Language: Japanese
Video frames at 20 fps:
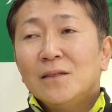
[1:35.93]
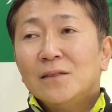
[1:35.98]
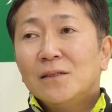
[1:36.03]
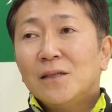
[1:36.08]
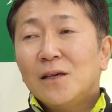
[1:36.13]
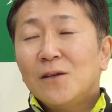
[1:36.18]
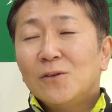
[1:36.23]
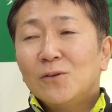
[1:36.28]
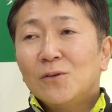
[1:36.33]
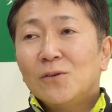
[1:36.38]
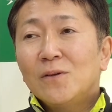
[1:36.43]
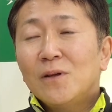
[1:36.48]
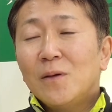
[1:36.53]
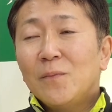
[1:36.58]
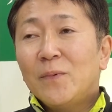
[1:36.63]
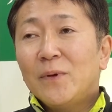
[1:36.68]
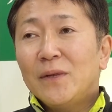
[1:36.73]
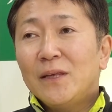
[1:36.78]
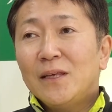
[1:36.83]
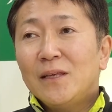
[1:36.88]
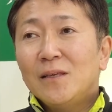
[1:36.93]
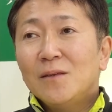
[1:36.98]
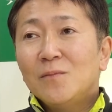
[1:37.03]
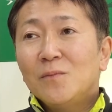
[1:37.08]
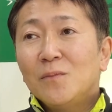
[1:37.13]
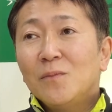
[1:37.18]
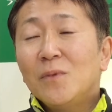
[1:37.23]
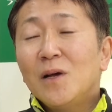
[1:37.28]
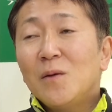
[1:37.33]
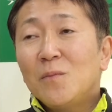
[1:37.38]
スタイルというのはやっぱり、
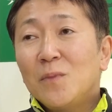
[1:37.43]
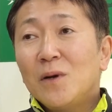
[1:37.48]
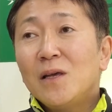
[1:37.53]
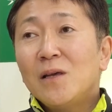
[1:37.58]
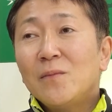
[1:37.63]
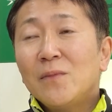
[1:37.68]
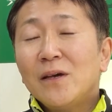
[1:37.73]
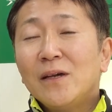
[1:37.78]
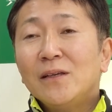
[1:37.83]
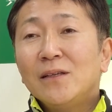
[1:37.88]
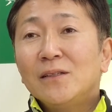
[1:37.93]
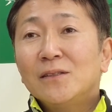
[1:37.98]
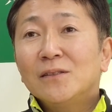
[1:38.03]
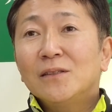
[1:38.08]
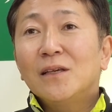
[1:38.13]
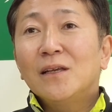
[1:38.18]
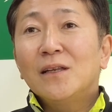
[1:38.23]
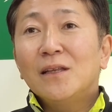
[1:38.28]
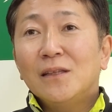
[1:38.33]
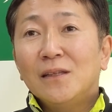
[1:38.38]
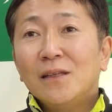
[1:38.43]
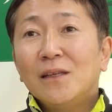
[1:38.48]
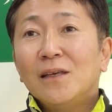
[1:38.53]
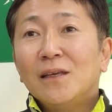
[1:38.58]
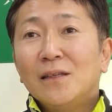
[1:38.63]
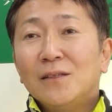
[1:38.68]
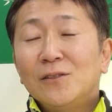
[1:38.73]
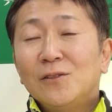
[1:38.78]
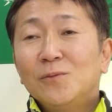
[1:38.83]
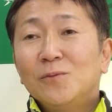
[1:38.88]
まあ、前々につけれ
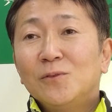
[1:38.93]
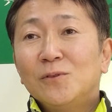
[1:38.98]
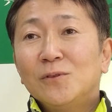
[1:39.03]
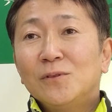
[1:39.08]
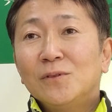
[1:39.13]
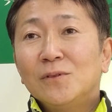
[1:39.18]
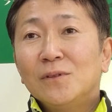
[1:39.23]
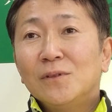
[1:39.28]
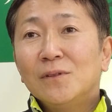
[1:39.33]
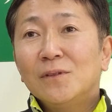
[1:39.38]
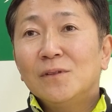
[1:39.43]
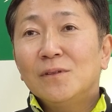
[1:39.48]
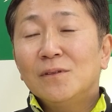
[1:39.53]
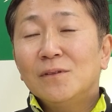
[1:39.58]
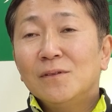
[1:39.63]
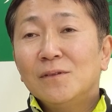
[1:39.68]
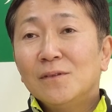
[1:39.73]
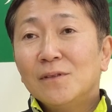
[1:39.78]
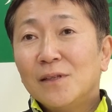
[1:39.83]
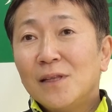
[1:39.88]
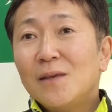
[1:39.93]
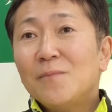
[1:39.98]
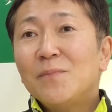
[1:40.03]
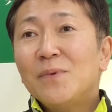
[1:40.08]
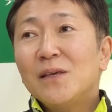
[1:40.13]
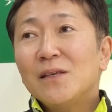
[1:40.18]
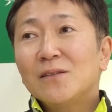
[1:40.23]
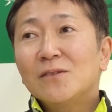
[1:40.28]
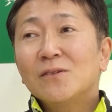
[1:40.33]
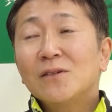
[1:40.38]
て自分で
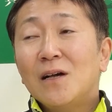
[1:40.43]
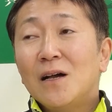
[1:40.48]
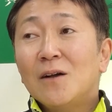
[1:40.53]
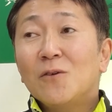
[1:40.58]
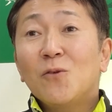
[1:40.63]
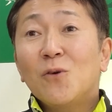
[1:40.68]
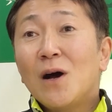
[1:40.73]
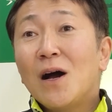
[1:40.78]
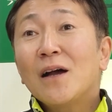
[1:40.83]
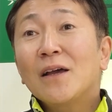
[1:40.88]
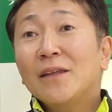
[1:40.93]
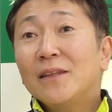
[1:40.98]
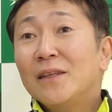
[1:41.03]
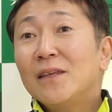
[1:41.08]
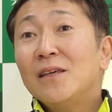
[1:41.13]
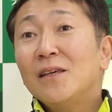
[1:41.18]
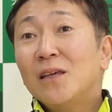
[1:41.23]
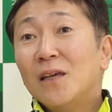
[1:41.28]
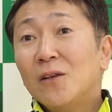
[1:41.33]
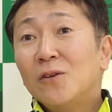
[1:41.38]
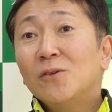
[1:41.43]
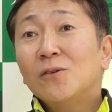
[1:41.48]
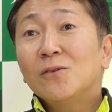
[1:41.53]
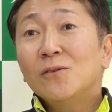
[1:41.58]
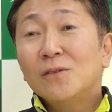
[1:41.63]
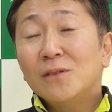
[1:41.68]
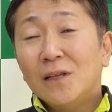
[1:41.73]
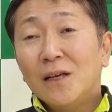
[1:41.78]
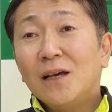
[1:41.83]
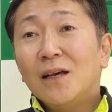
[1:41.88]
ペースがこう上げていける
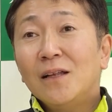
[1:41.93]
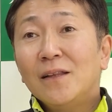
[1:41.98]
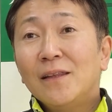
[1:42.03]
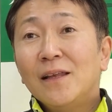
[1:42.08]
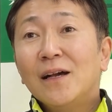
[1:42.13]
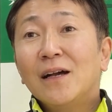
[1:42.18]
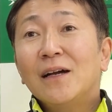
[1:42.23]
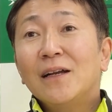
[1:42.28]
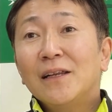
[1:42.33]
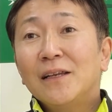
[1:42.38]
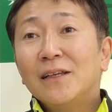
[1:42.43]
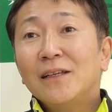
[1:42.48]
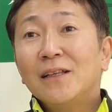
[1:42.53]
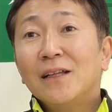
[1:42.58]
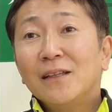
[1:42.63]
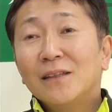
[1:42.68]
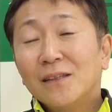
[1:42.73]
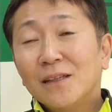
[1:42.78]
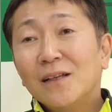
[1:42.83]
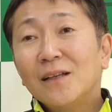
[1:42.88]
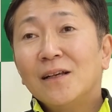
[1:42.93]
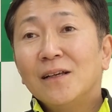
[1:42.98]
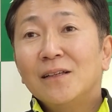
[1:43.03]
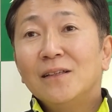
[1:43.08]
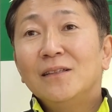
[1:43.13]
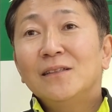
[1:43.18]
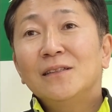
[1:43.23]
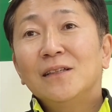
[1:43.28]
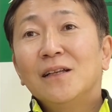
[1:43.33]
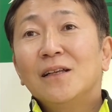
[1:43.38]
ような流れになったらい
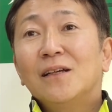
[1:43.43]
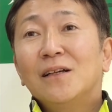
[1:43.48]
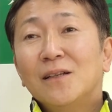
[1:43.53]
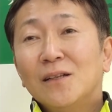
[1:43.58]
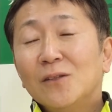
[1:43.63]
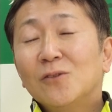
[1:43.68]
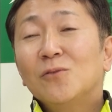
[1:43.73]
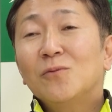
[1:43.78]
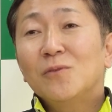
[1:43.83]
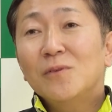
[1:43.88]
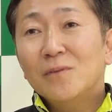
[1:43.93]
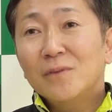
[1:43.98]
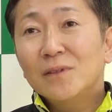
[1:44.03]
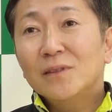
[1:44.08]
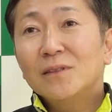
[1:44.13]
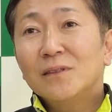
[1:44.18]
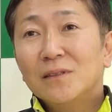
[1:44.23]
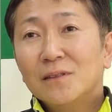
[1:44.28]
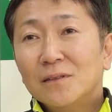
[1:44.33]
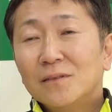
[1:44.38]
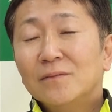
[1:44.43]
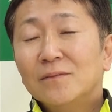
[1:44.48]
いんじゃないかなと思います。